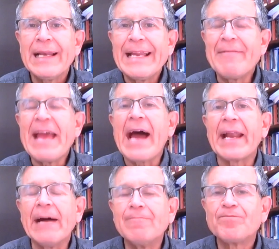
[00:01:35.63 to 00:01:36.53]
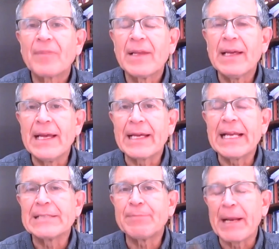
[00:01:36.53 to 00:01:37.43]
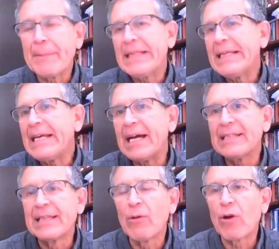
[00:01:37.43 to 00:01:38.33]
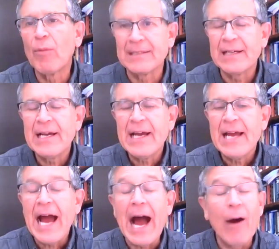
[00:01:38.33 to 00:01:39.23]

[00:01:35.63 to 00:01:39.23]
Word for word: liviana eh, que les permitía, desde luego, movilizarse.